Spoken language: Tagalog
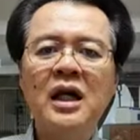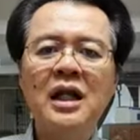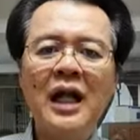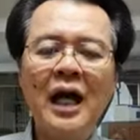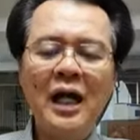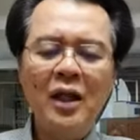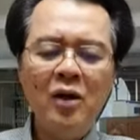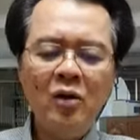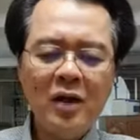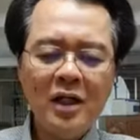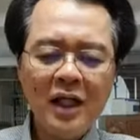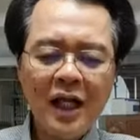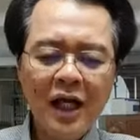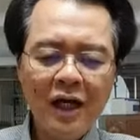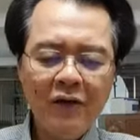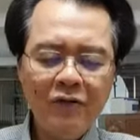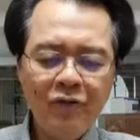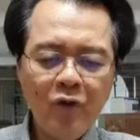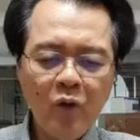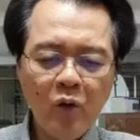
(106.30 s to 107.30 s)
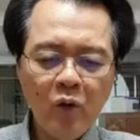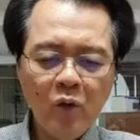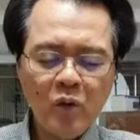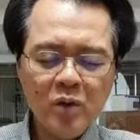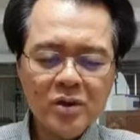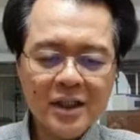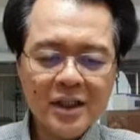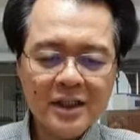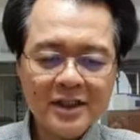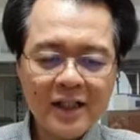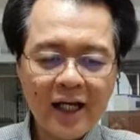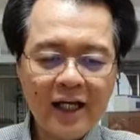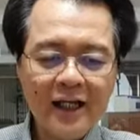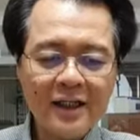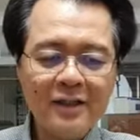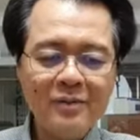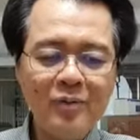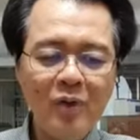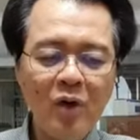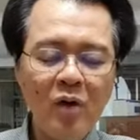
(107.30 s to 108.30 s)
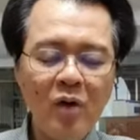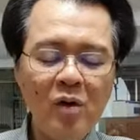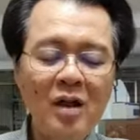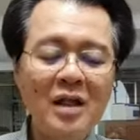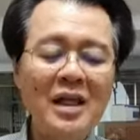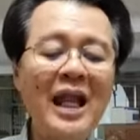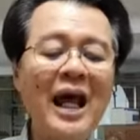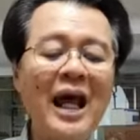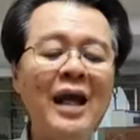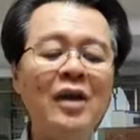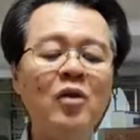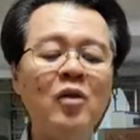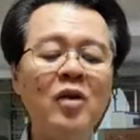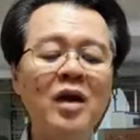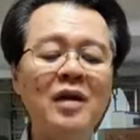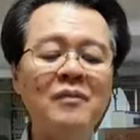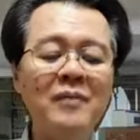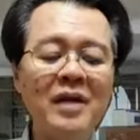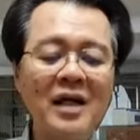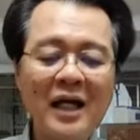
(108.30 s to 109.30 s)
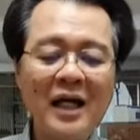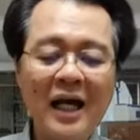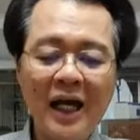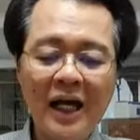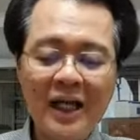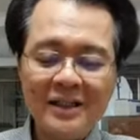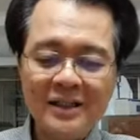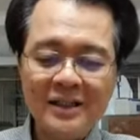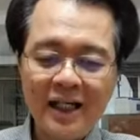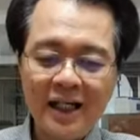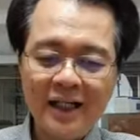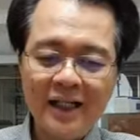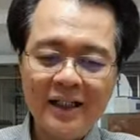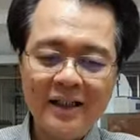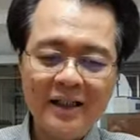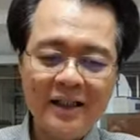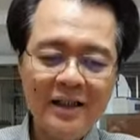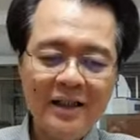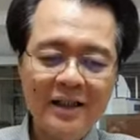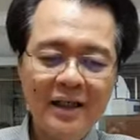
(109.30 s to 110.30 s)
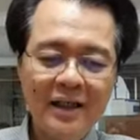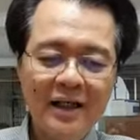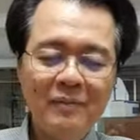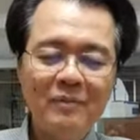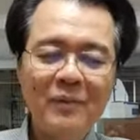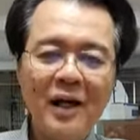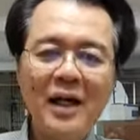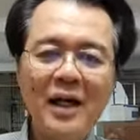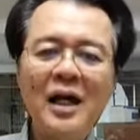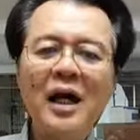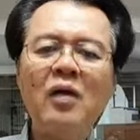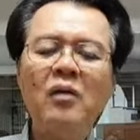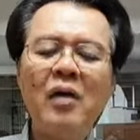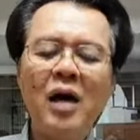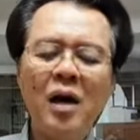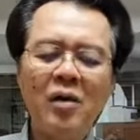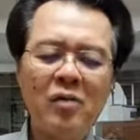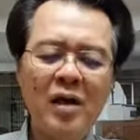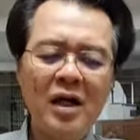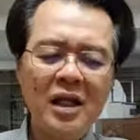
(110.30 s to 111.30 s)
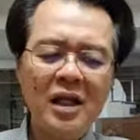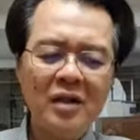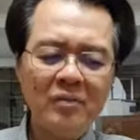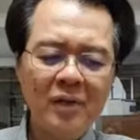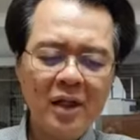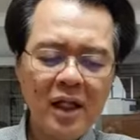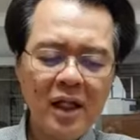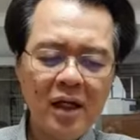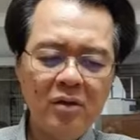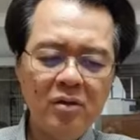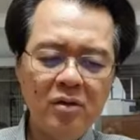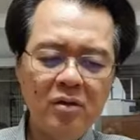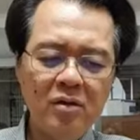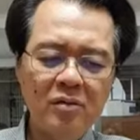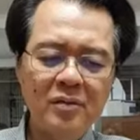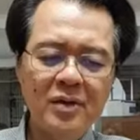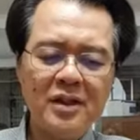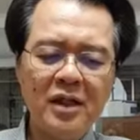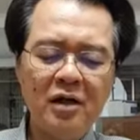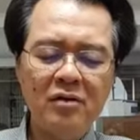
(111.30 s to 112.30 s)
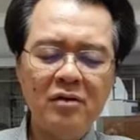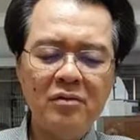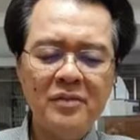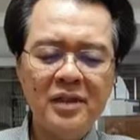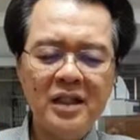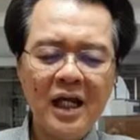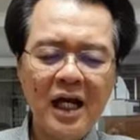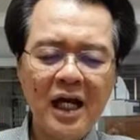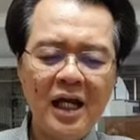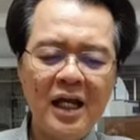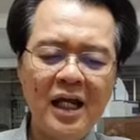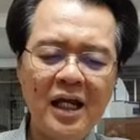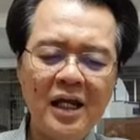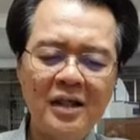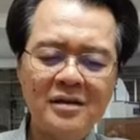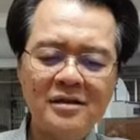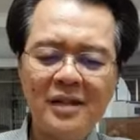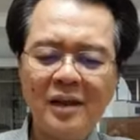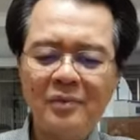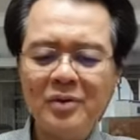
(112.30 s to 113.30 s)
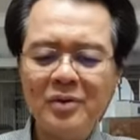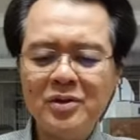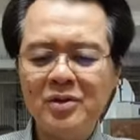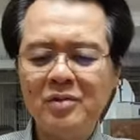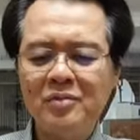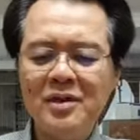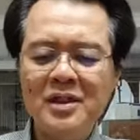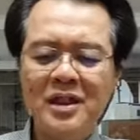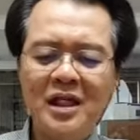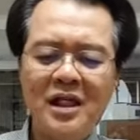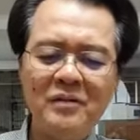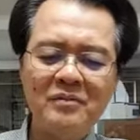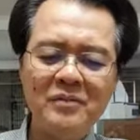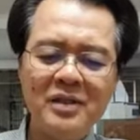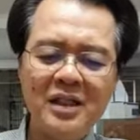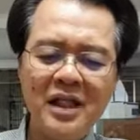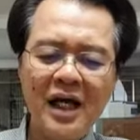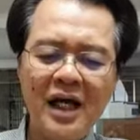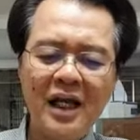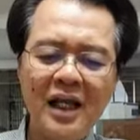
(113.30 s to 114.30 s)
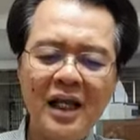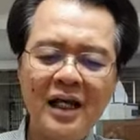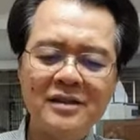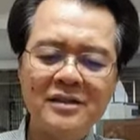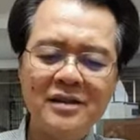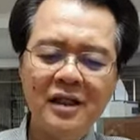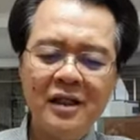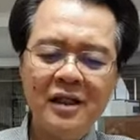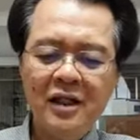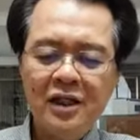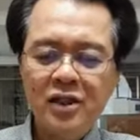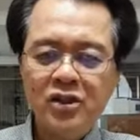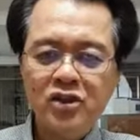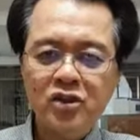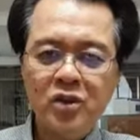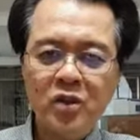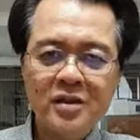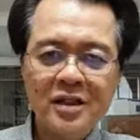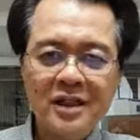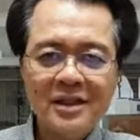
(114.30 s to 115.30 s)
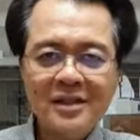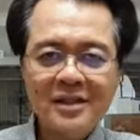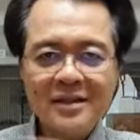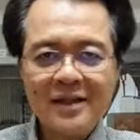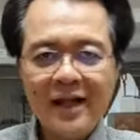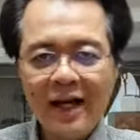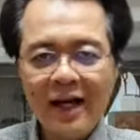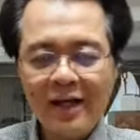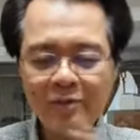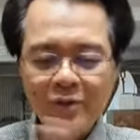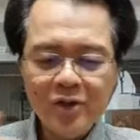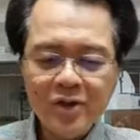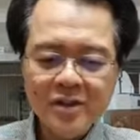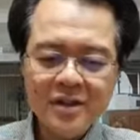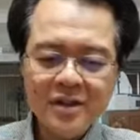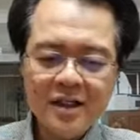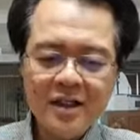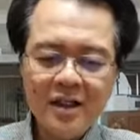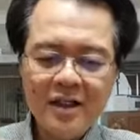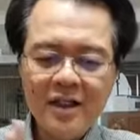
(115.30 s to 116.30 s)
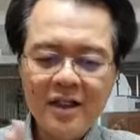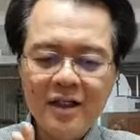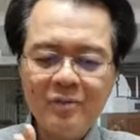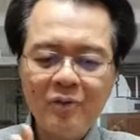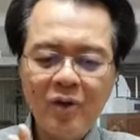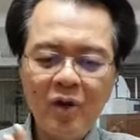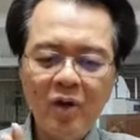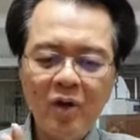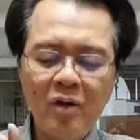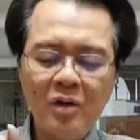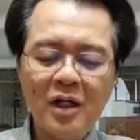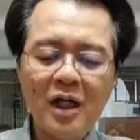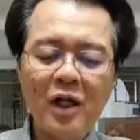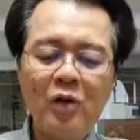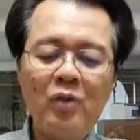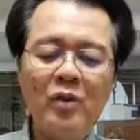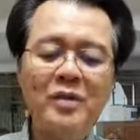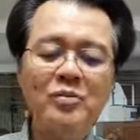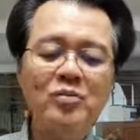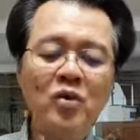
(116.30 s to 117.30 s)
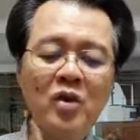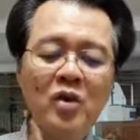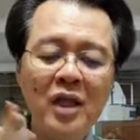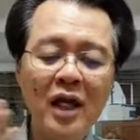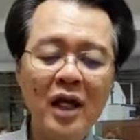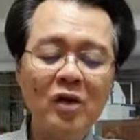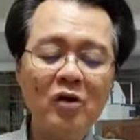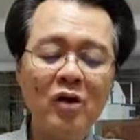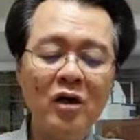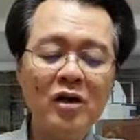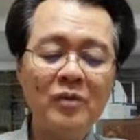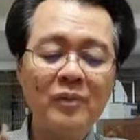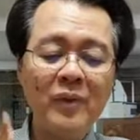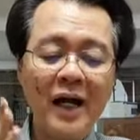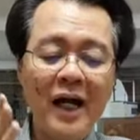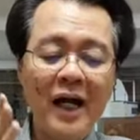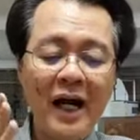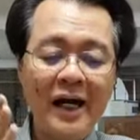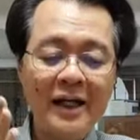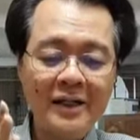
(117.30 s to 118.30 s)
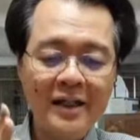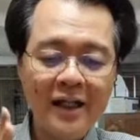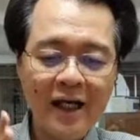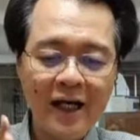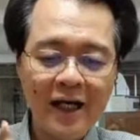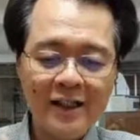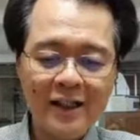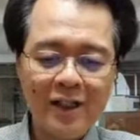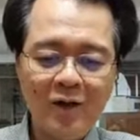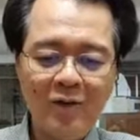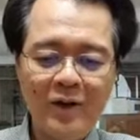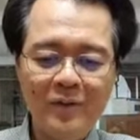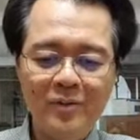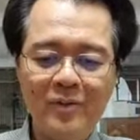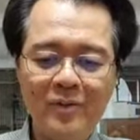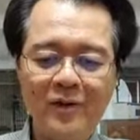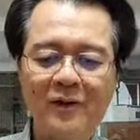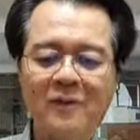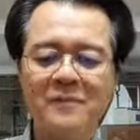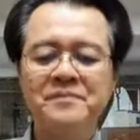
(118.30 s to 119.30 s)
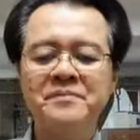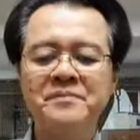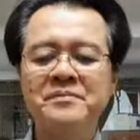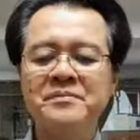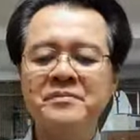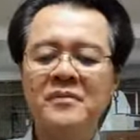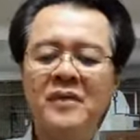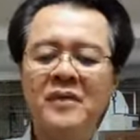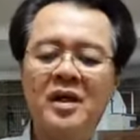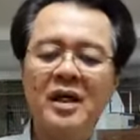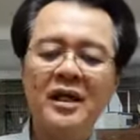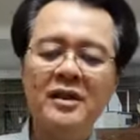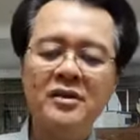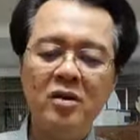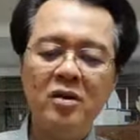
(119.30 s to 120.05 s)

Lalo ka nakafocus sa sakit mo, lalo ka magkakasakit. Parang kawawa naman ako, ba't ako minalas? Dapat yung iba na lang minalas. So, distract mo yung sarili mo, gawin mo lang kung ano pa kaya ng katawan mo. Okay?